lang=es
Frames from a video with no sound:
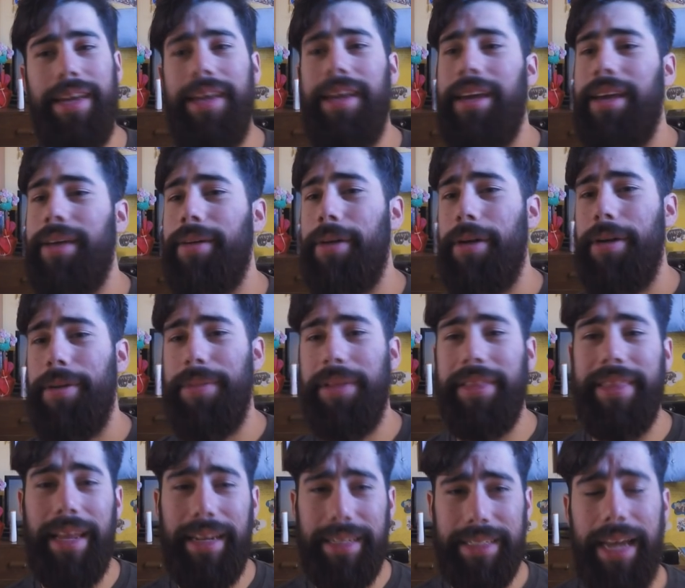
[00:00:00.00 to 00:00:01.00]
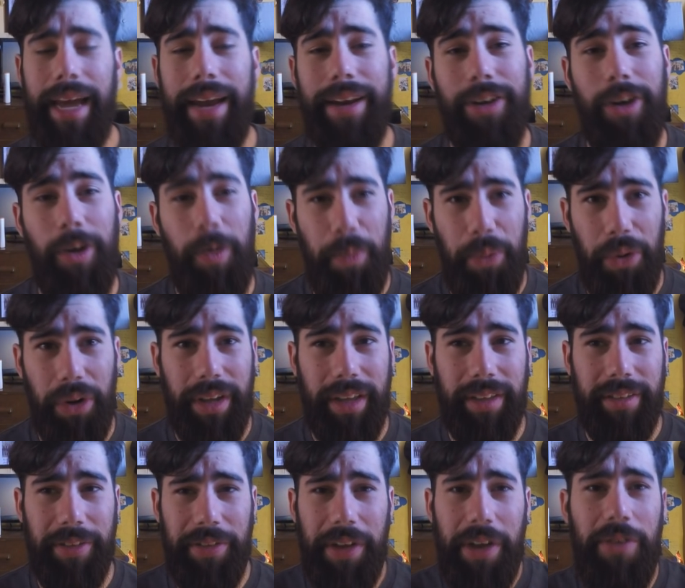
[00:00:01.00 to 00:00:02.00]
eh, mentalizarnos,
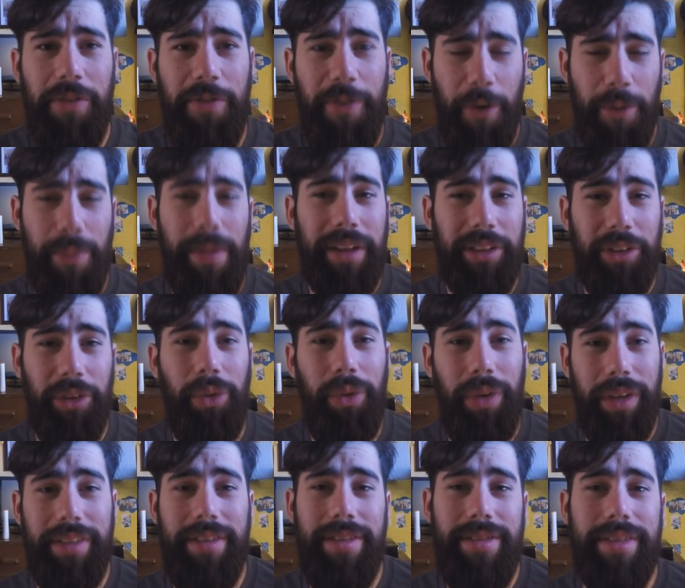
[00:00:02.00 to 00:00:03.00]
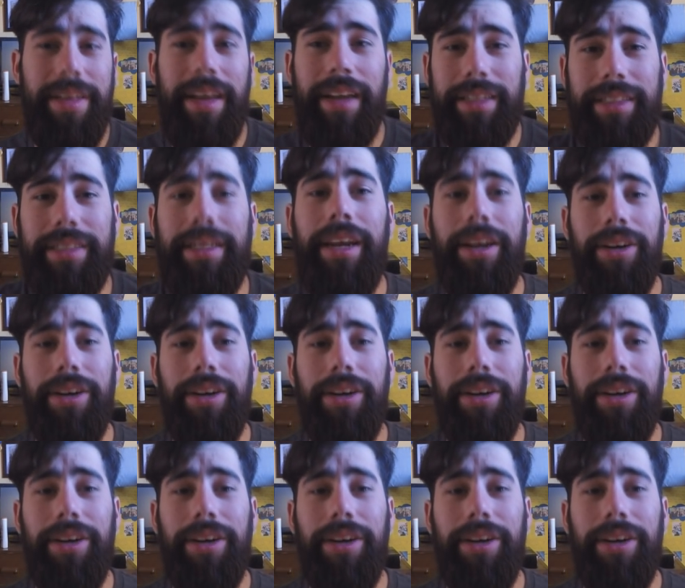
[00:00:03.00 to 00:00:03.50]
porque se viene un formato de un engine tier